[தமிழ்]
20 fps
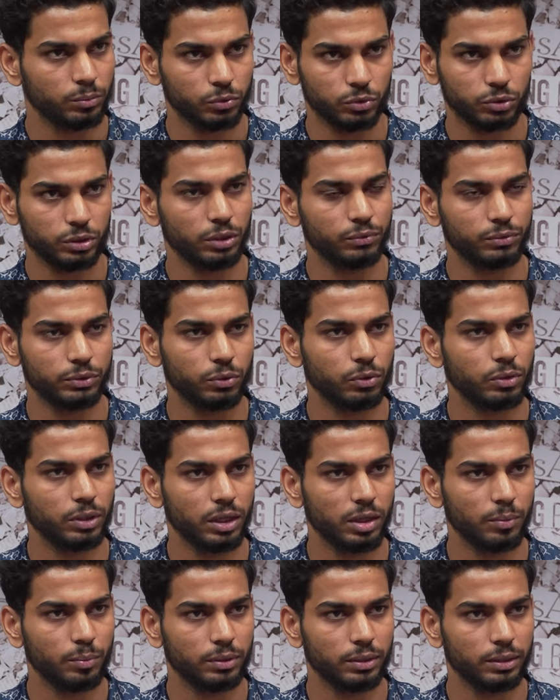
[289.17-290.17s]
முஸ்டாபிசூர்
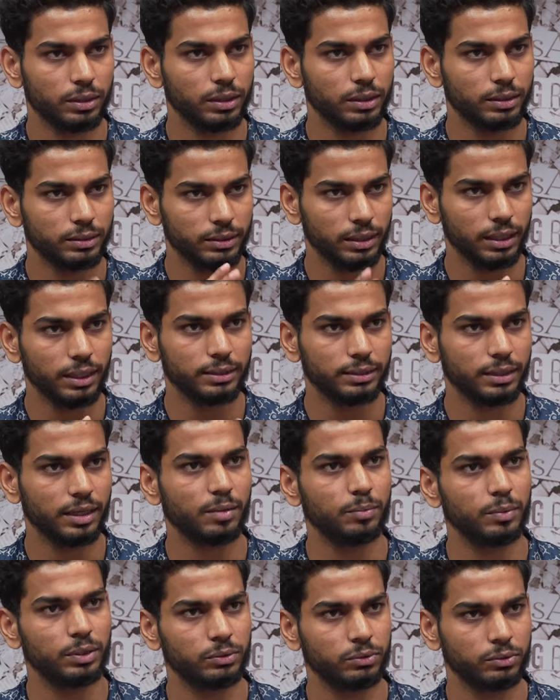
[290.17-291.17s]
நல்லா பண்ணார் சிஎஸ்கே
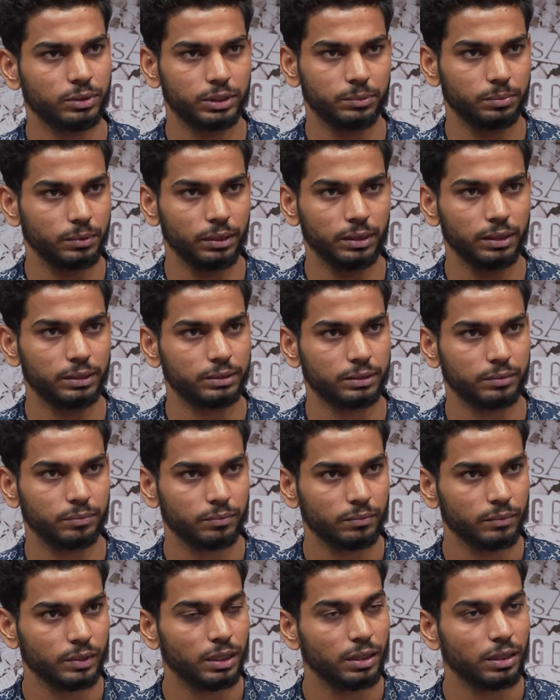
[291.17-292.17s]
அப்படின்னு சொன்னால் ஸ்பின்னர்ஸ்
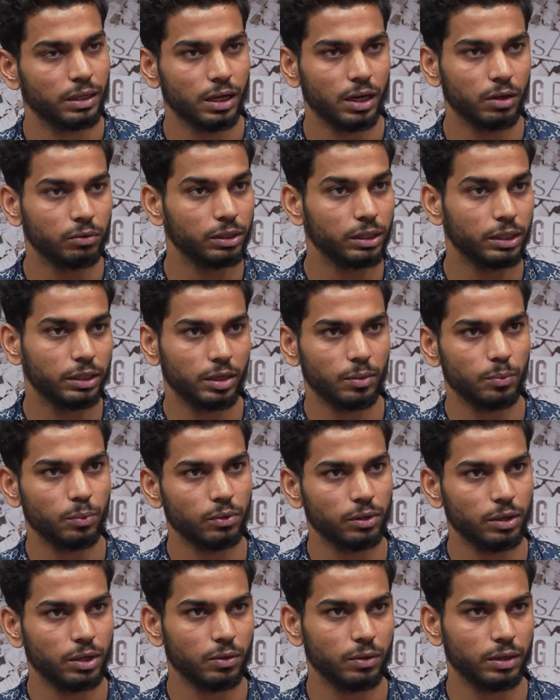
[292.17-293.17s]
அவங்க கிட்ட
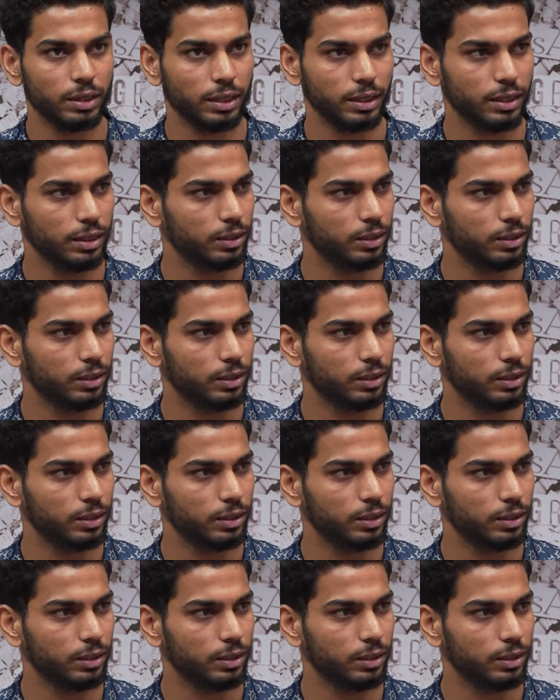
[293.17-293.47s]
போனால் அவங்க